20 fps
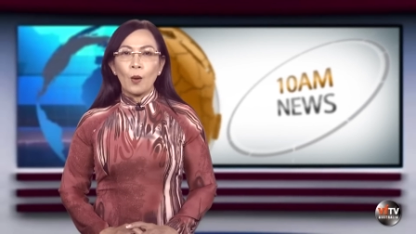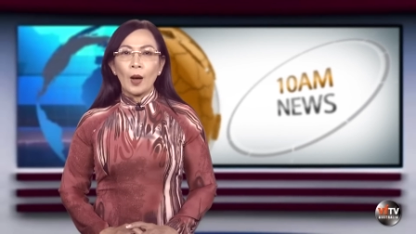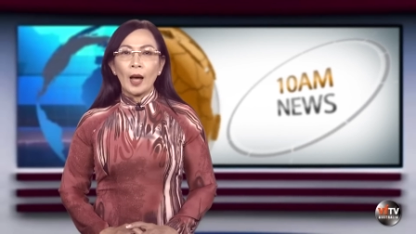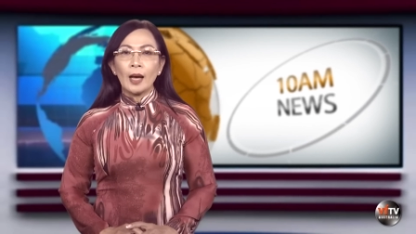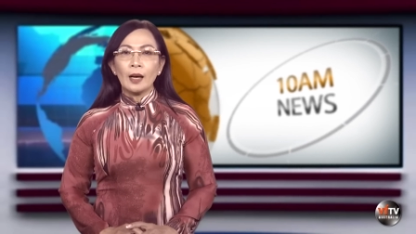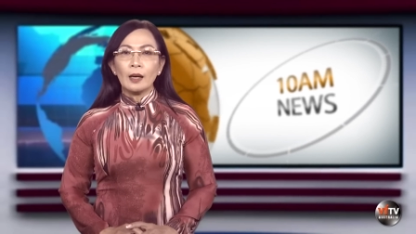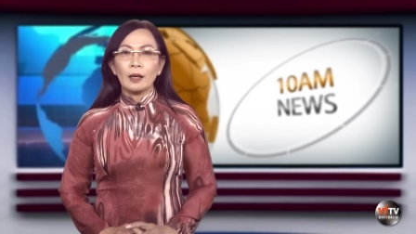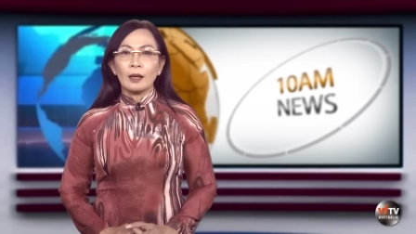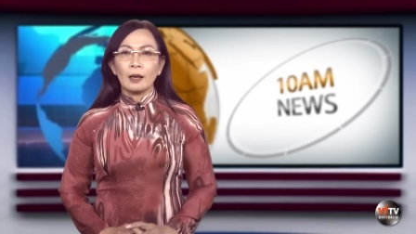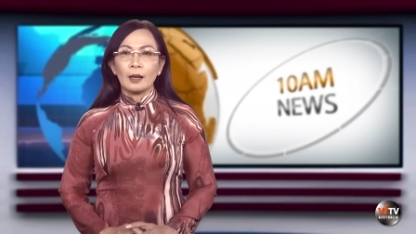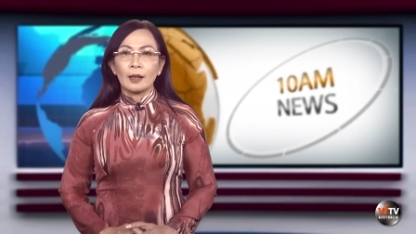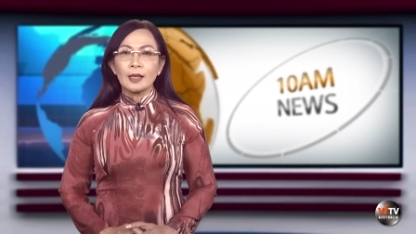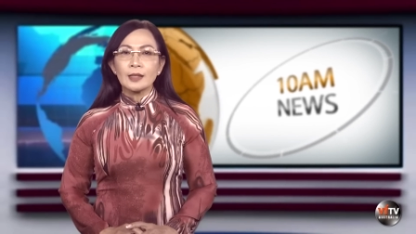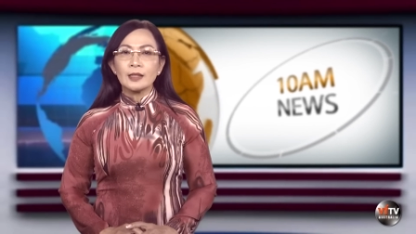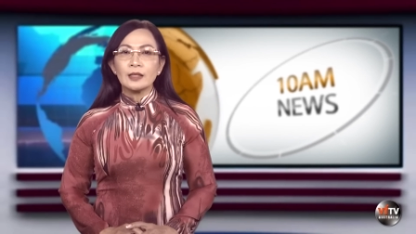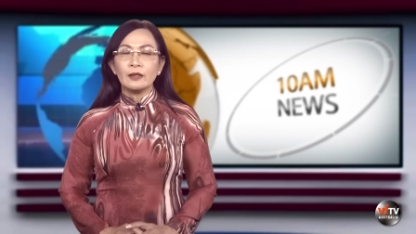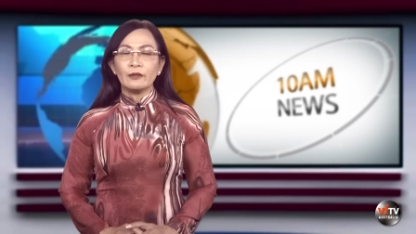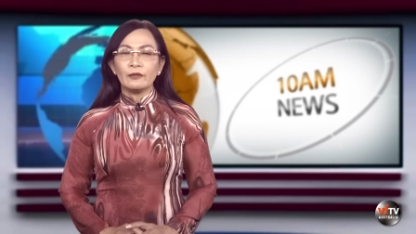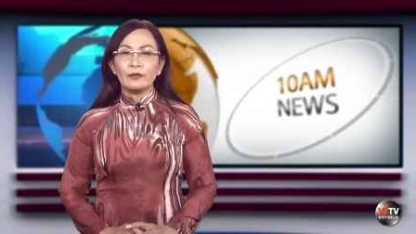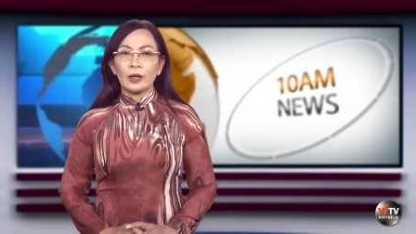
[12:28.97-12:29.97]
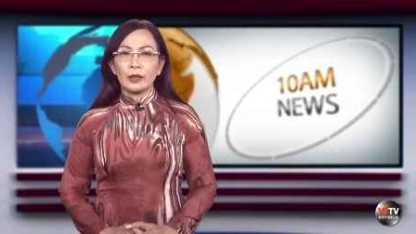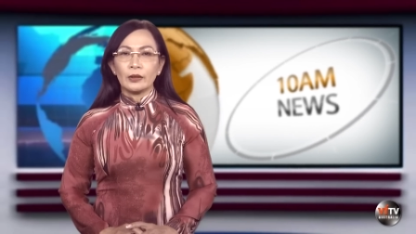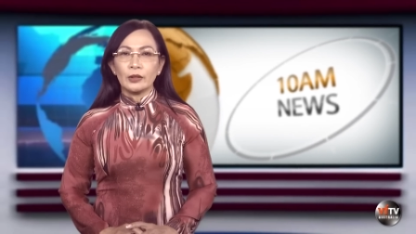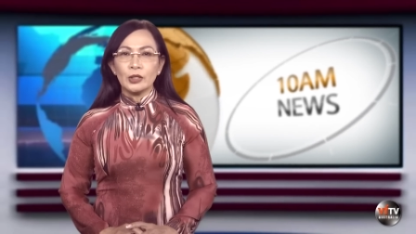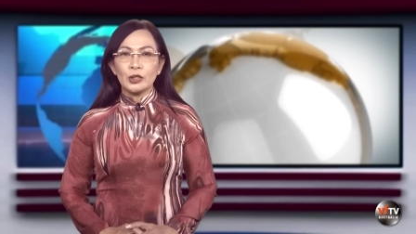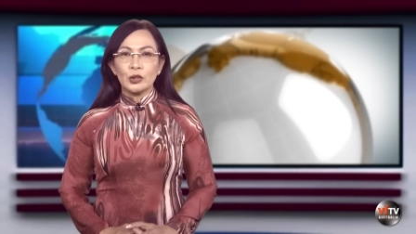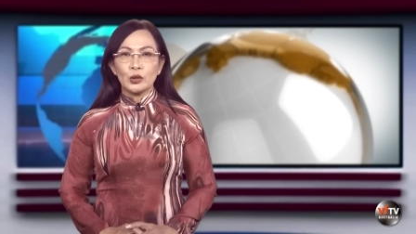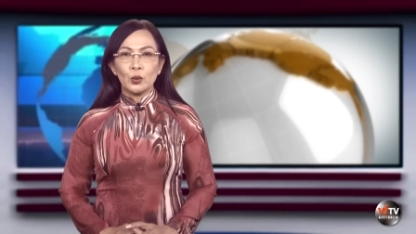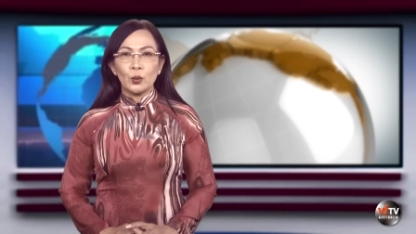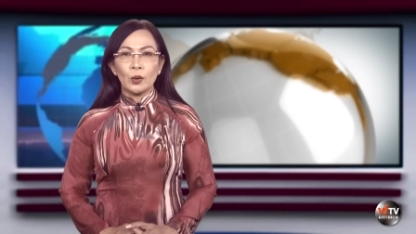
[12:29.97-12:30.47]
hóa ở các sinh vật
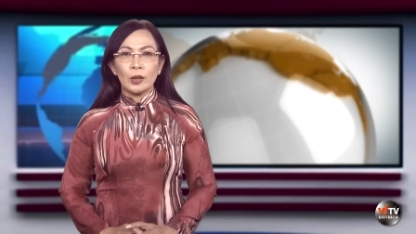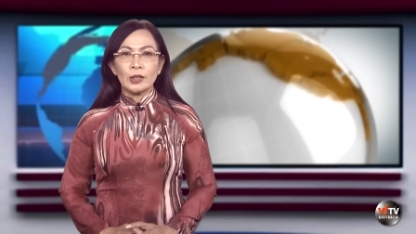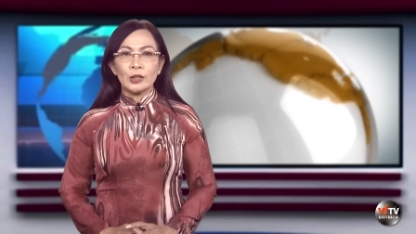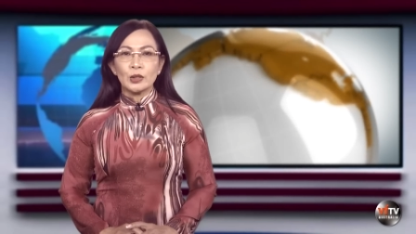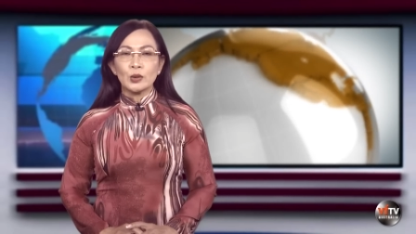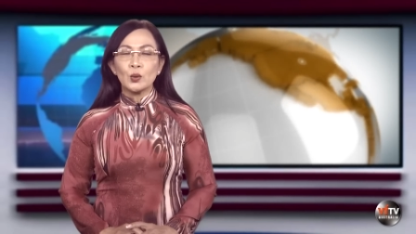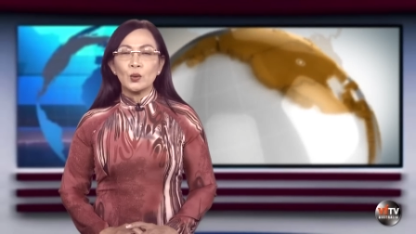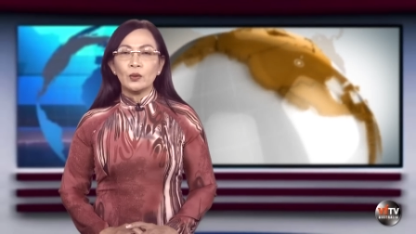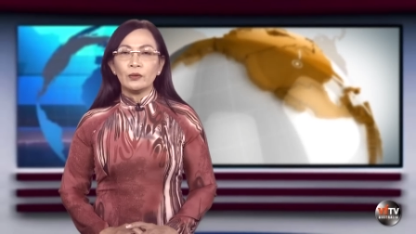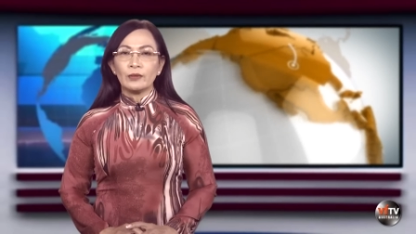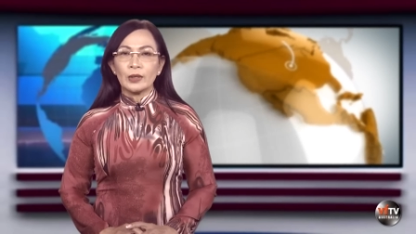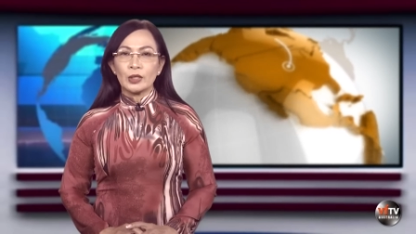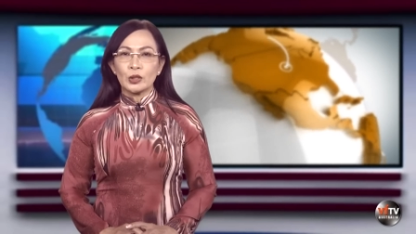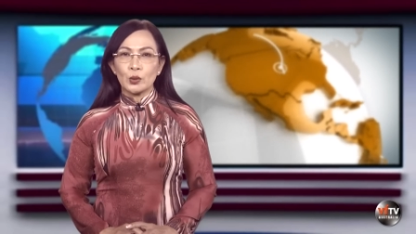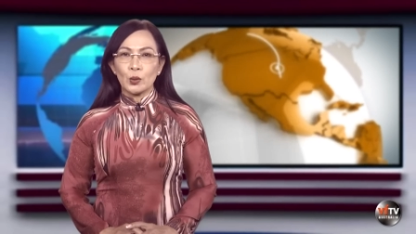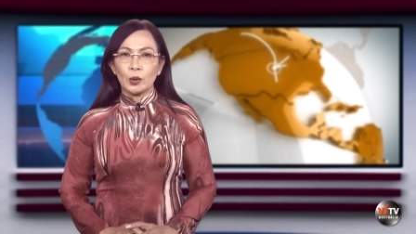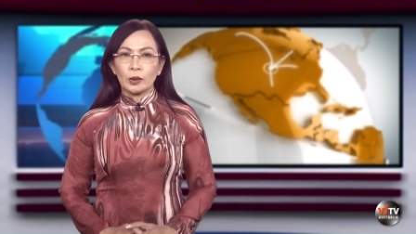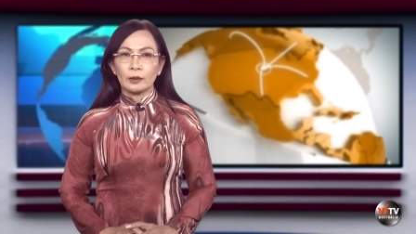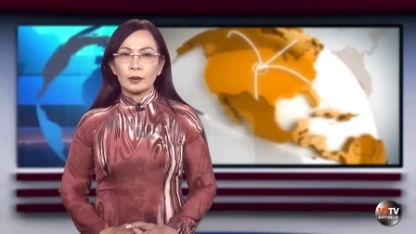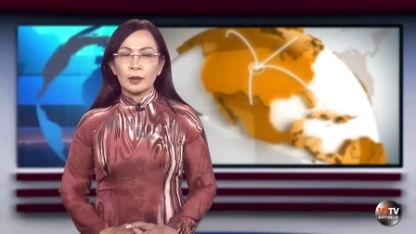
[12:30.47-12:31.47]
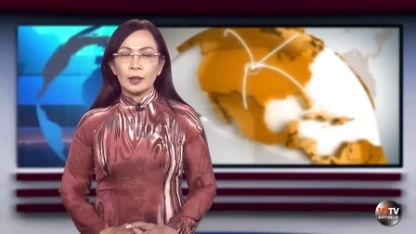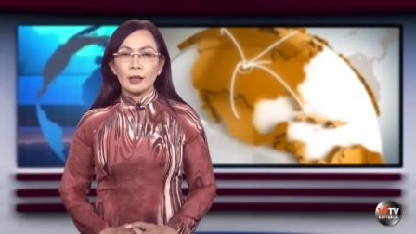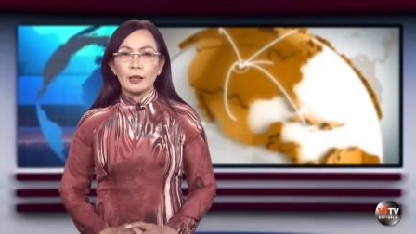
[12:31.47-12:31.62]
như ruồi, run và chuột.